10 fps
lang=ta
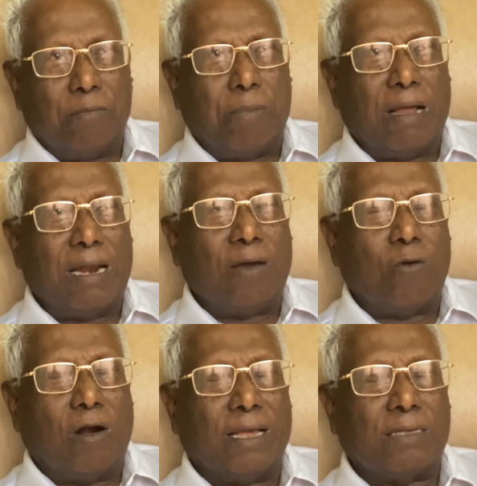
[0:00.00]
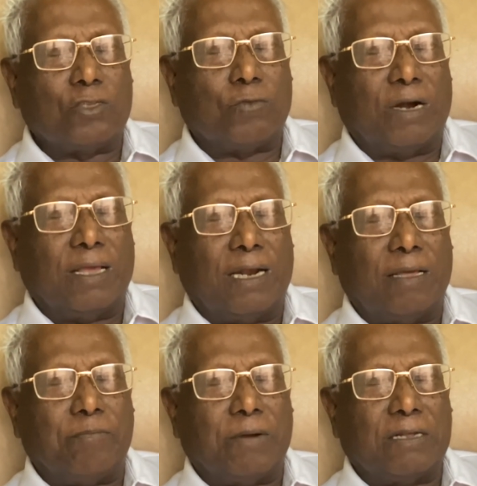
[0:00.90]
பல ஓலை சுவடிகளை
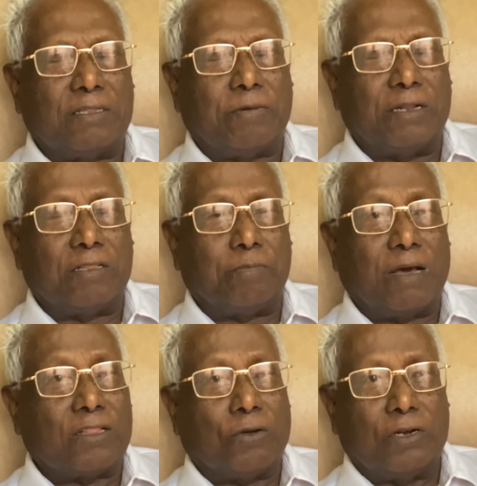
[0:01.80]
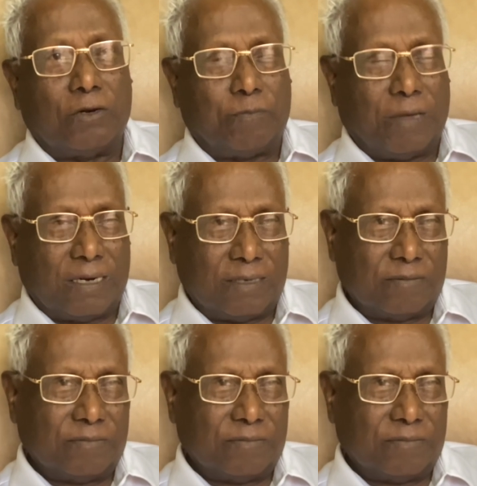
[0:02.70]
படித்து படித்து பார்த்து கொண்டிருப்பார்